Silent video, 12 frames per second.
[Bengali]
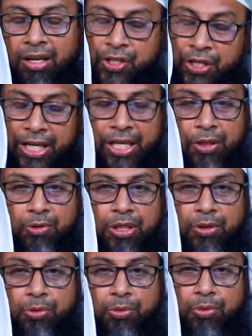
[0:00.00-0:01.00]
সেখানেও
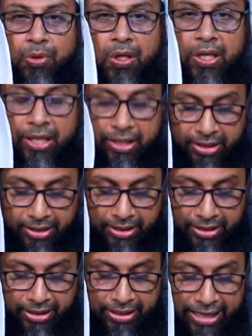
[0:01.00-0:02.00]
কিন্তু
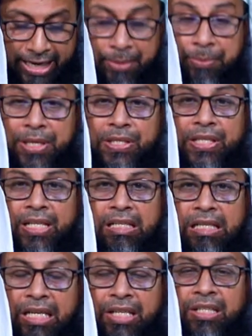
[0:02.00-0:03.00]
এক
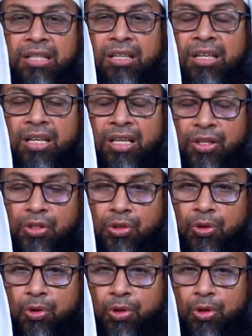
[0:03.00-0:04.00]
মেসেলকেই
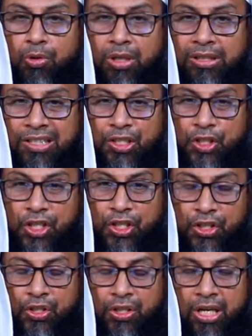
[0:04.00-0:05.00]
জোহরের রক্তের শেষ
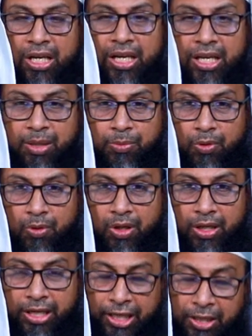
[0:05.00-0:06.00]
এবং
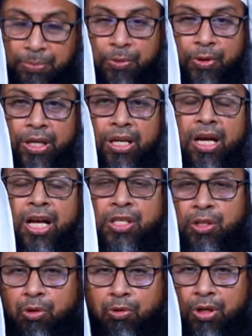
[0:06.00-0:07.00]
এরপরে
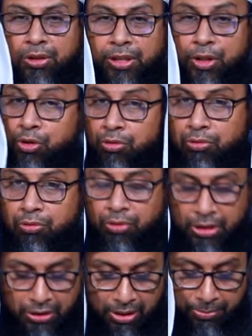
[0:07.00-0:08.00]
আসর রক্তের শুরু
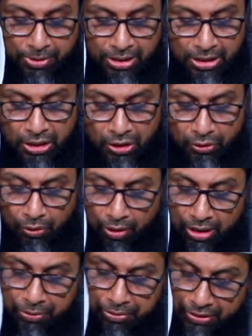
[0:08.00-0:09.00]
হিসাবে
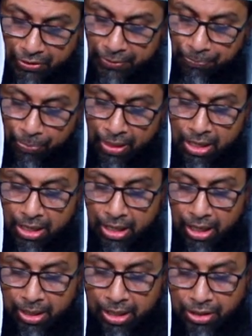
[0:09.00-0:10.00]
ধরা হয়েছে
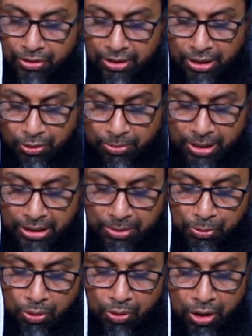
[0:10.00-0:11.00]
সালাতুল
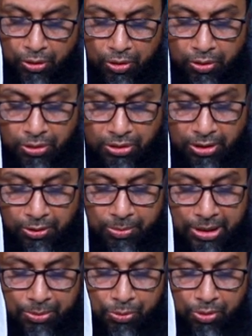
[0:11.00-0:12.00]
মাগরীব শুরু হয় কখন সালাতুল
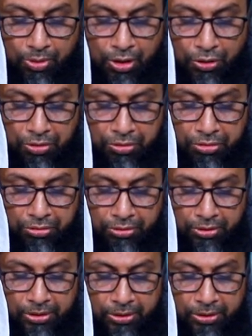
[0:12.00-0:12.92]
মাগরিব শুরু হয় যখন